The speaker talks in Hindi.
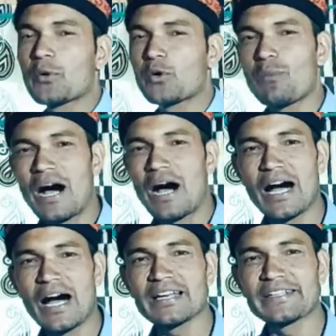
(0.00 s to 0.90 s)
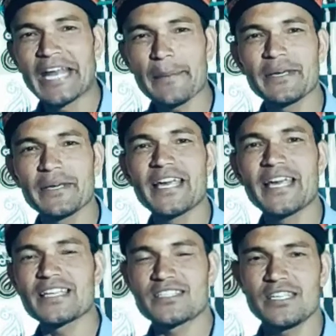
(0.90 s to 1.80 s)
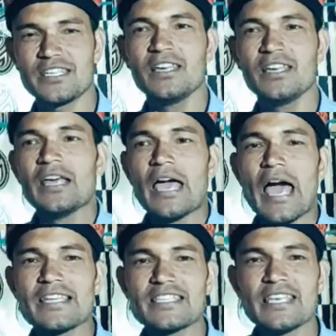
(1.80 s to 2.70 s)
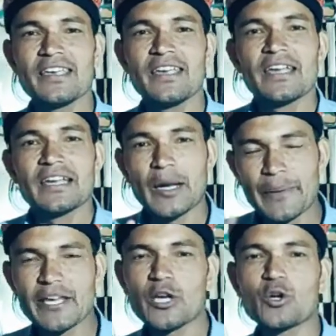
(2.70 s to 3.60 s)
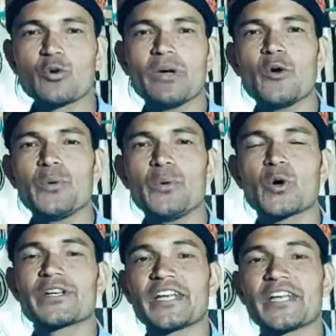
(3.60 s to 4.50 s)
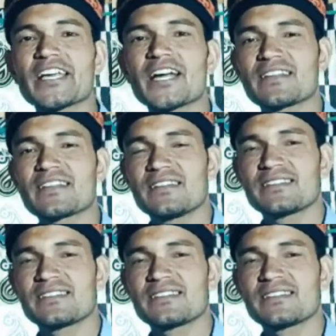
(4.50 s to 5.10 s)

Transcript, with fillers: हम रुमाल नैपकिन या किसी ऐसे कपड़े के रूप में उपयोग नहीं कर